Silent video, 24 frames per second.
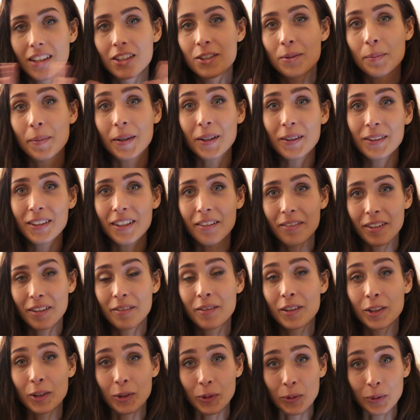Spero di
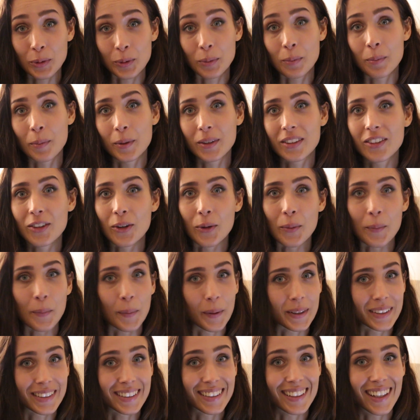avervi tenuto un po' di
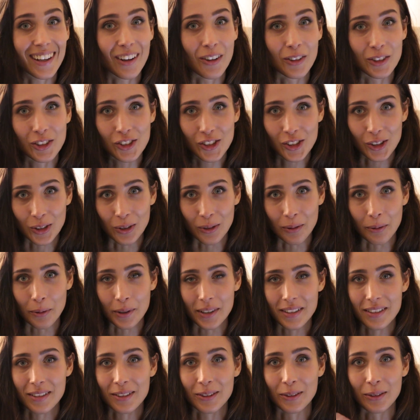compagnia oggi con
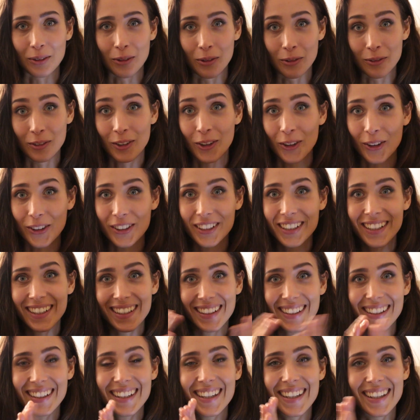questo
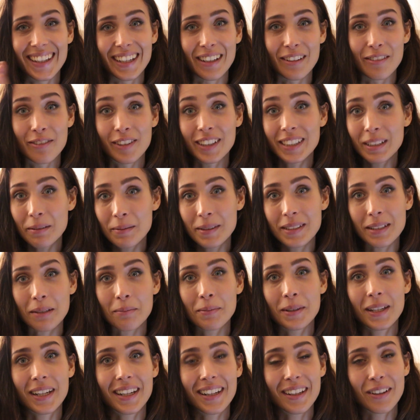vlog e fatemi
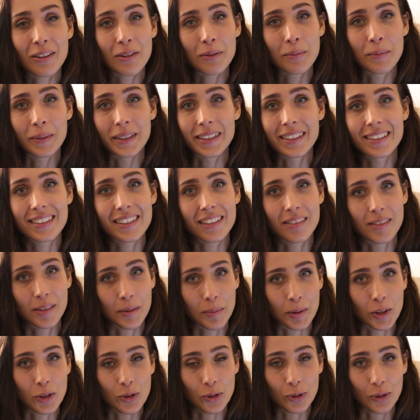sapere nei commenti se vi è
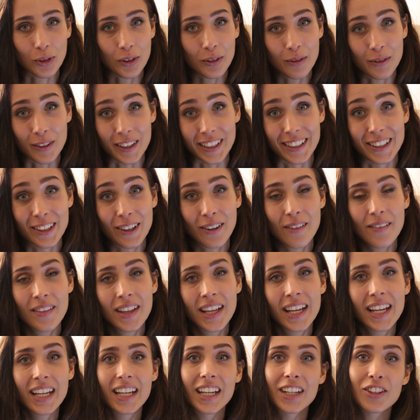piaciuto il video
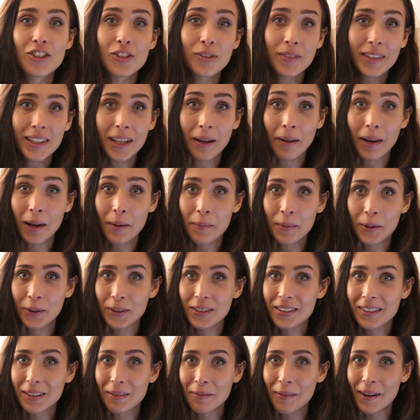e ci vediamo la
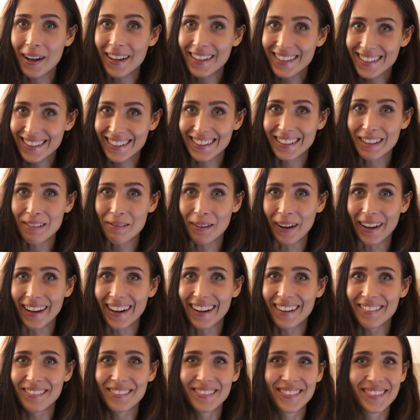prossima
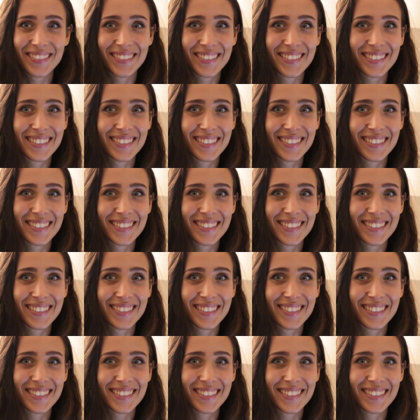settimana.